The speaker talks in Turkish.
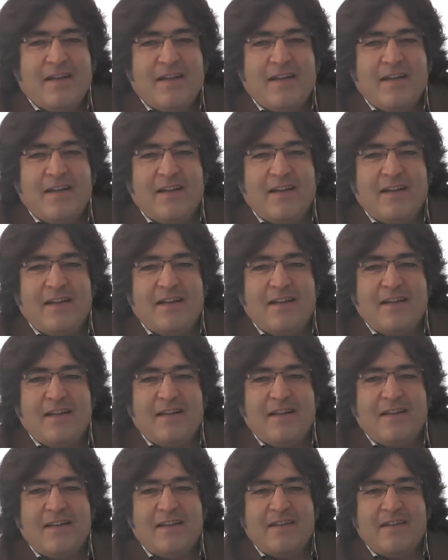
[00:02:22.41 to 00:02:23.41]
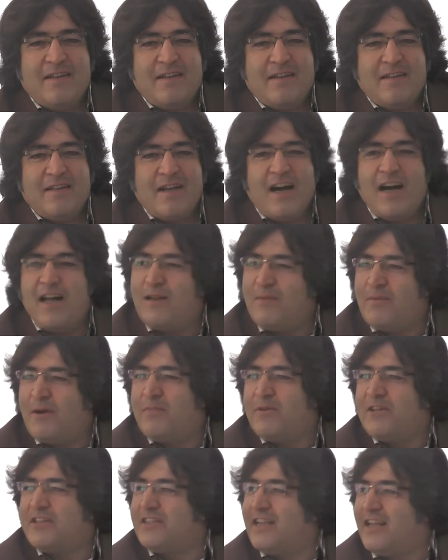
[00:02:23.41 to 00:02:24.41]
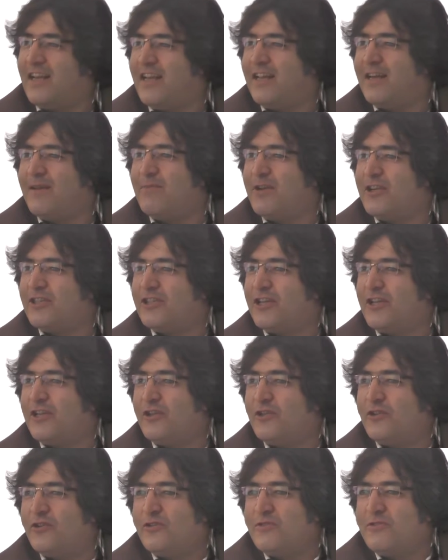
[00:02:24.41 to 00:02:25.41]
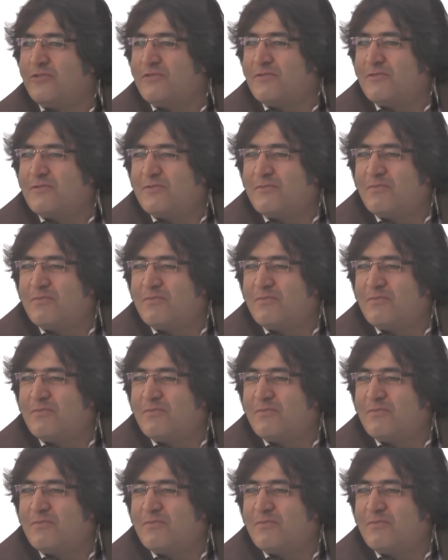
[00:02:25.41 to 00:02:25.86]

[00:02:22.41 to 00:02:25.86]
E, galiba bir şeyleri başarıyoruz